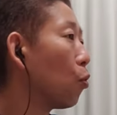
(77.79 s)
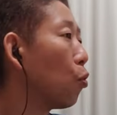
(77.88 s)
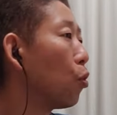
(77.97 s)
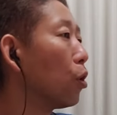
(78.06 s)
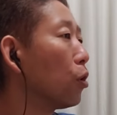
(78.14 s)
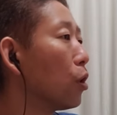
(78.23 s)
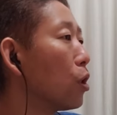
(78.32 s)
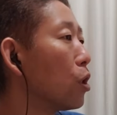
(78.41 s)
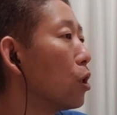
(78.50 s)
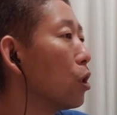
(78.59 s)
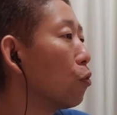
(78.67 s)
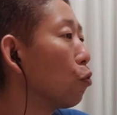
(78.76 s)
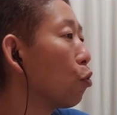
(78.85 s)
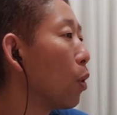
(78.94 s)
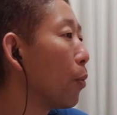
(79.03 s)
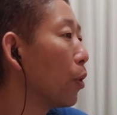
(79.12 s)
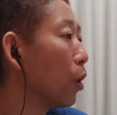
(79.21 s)
これだってキーその
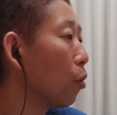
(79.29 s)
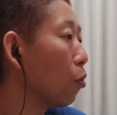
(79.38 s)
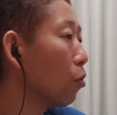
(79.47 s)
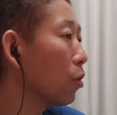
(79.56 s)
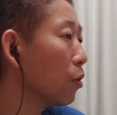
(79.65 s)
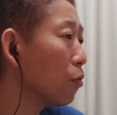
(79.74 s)
まんまだよ